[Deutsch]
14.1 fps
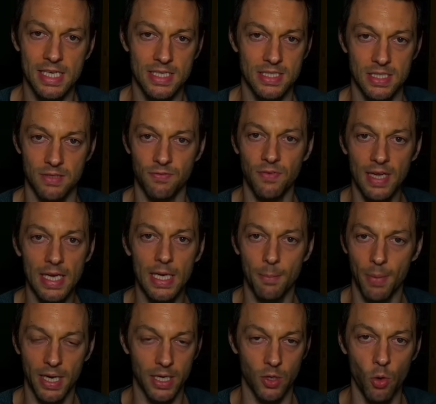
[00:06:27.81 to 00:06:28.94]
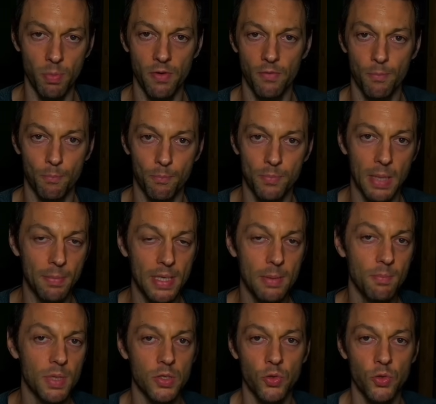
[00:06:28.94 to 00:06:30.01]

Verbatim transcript: dass ich weder bei der Gruppe geblieben bin,